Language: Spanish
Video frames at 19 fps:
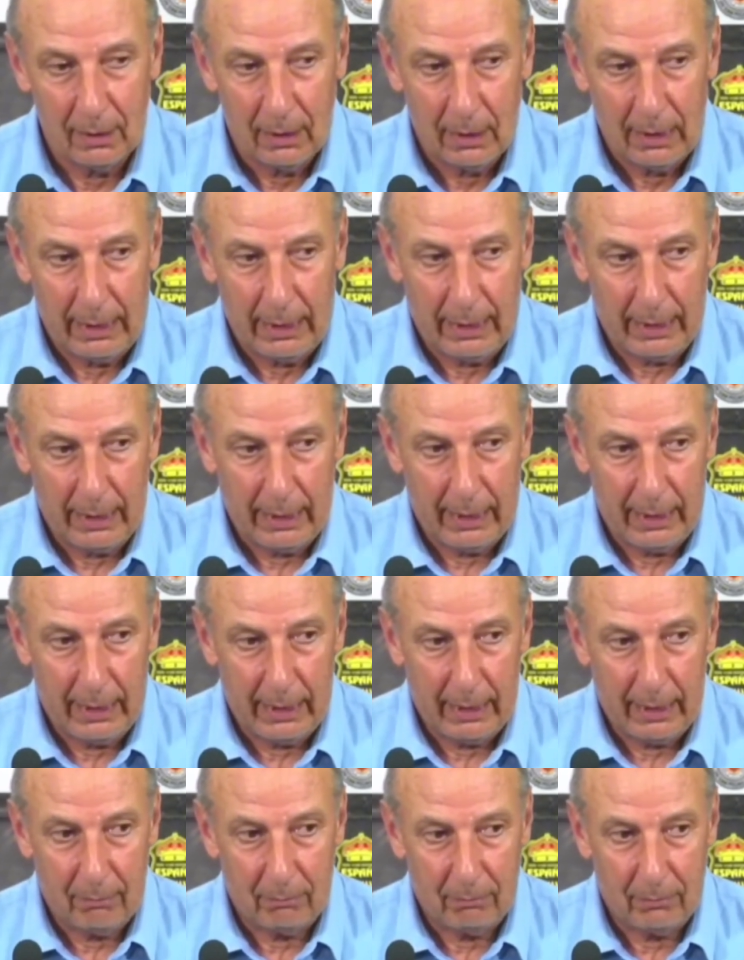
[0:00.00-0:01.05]

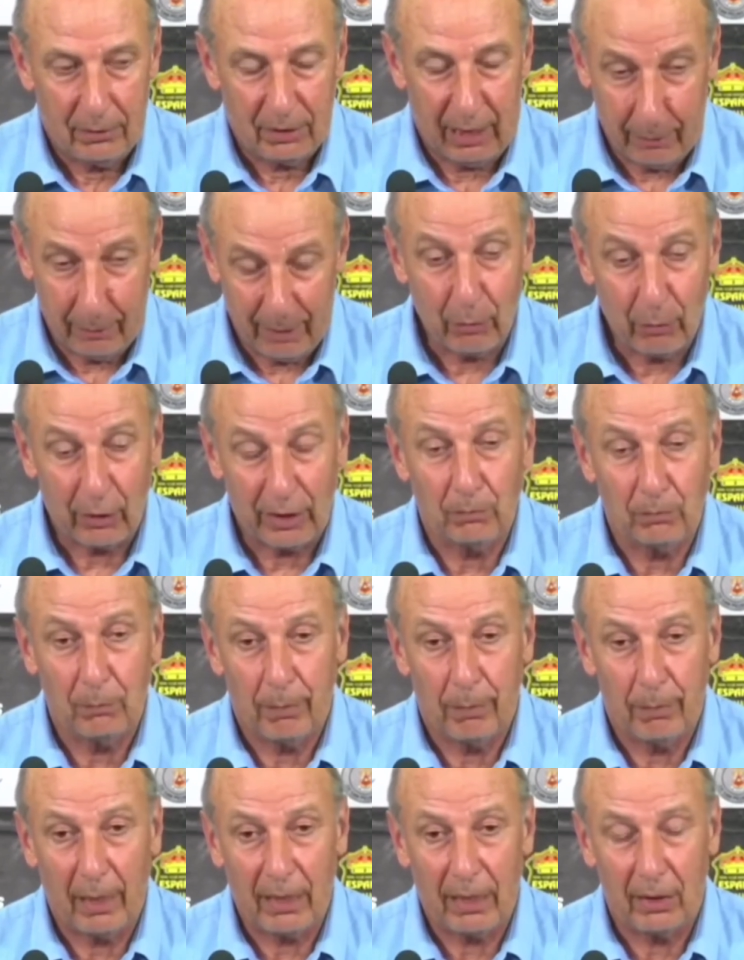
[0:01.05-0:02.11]
Eh, sabíamos que es un
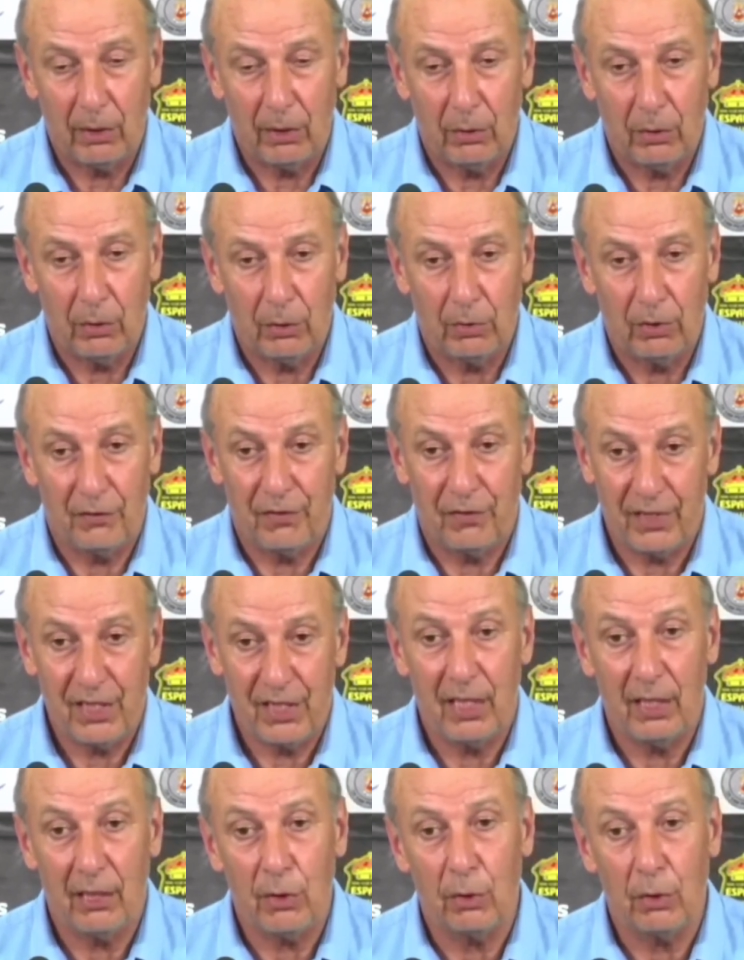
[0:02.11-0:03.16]
partido
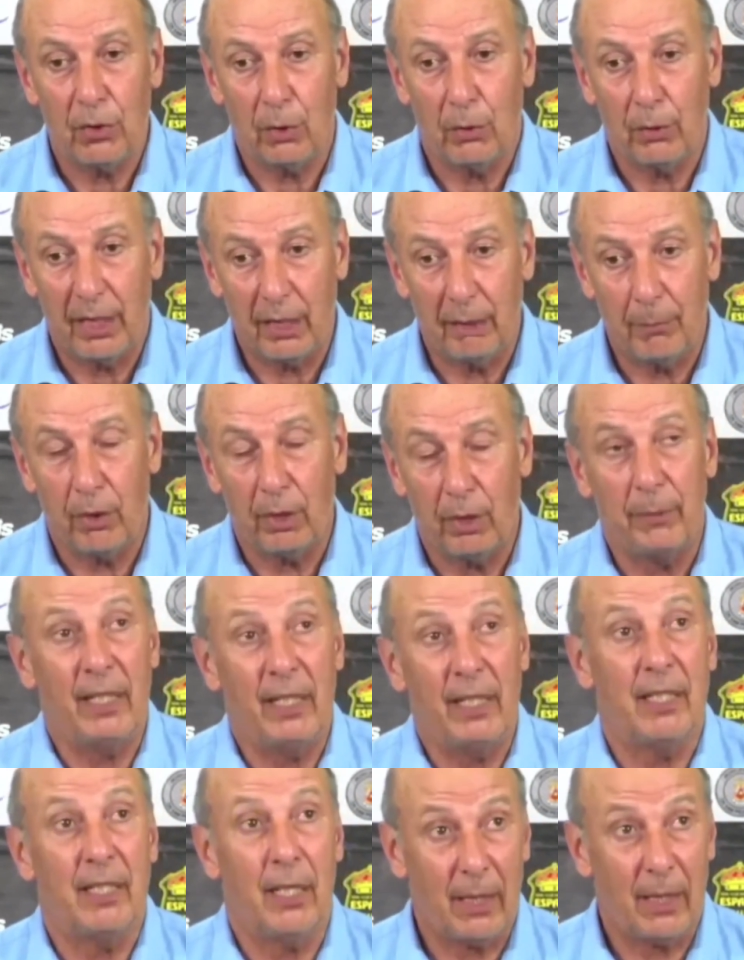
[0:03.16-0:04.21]
difícil contra un equipo que viene
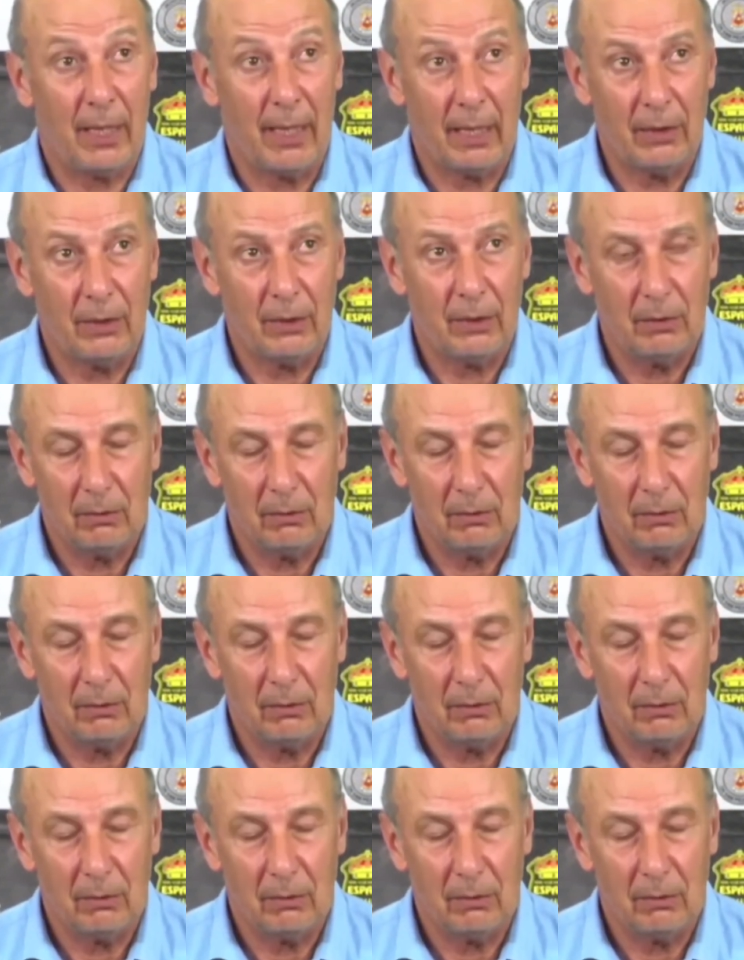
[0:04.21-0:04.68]
trabajado.